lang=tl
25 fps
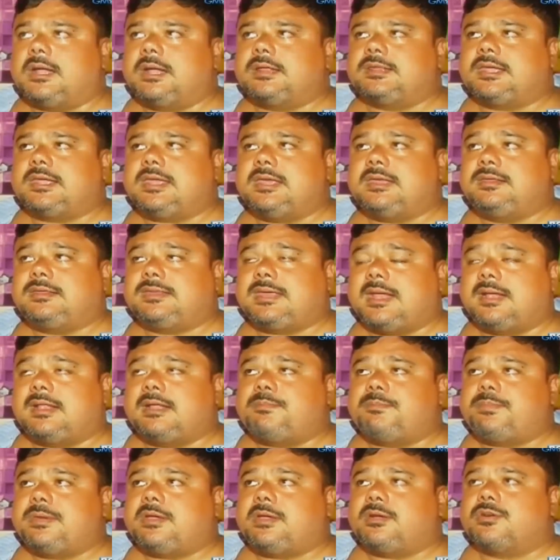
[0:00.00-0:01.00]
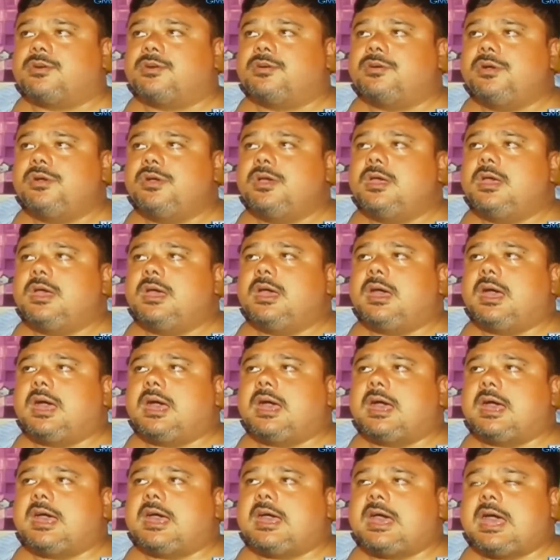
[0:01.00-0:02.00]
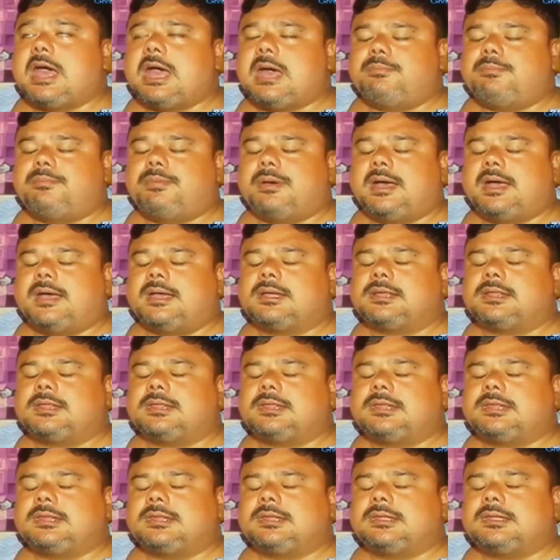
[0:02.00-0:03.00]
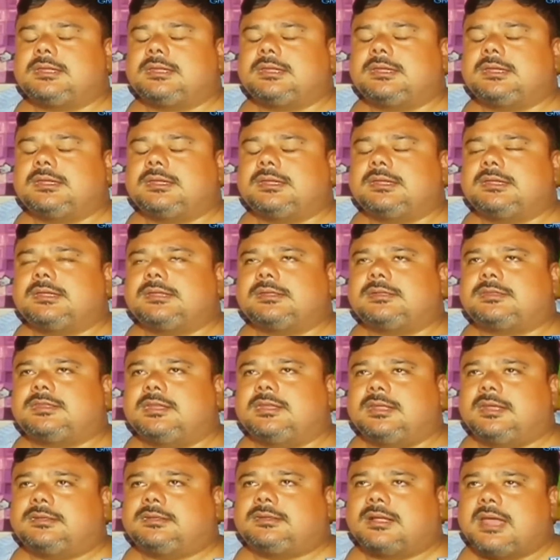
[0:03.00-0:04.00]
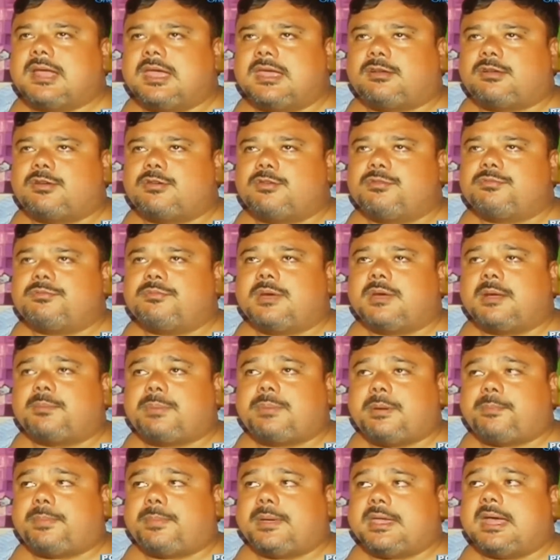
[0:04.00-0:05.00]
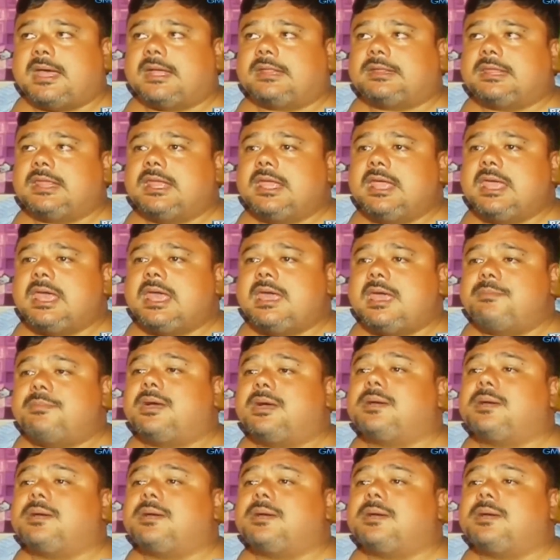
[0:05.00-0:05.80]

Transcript: Ang naging therapy ko uh, habang tinatry kong magpapayat eh